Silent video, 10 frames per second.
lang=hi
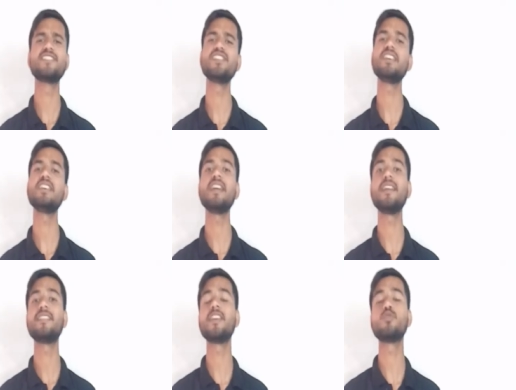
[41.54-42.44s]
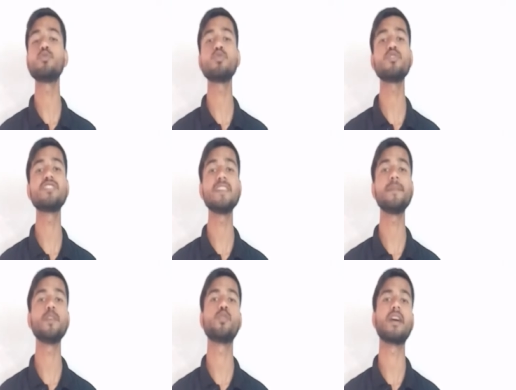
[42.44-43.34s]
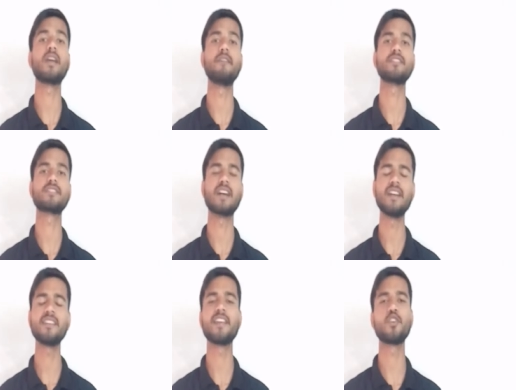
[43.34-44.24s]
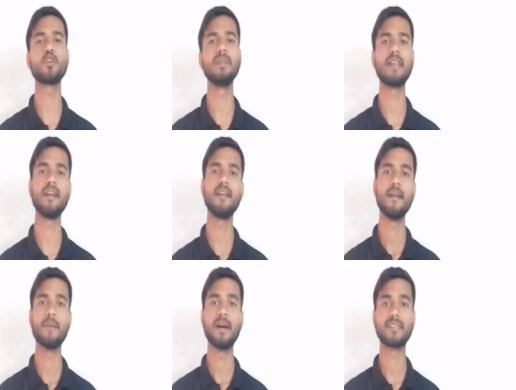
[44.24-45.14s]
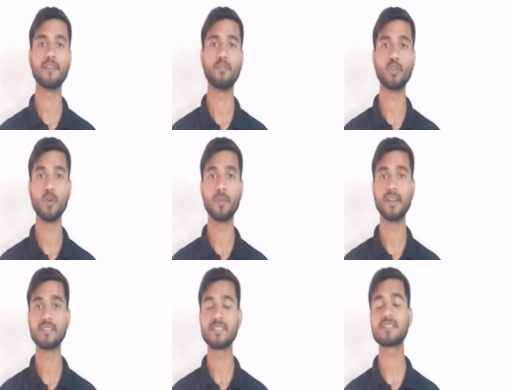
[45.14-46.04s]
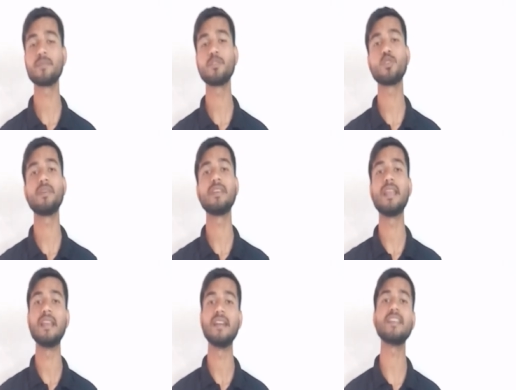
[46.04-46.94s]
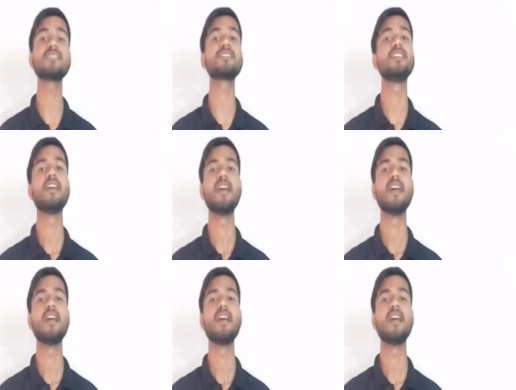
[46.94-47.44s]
साथ जीई एट थ्री का ग्राफिक्स कार्ड देखने को मिलता है बात करें फोन के ऑपरेटिंग सिस्टम की तो भैया लेटेस्ट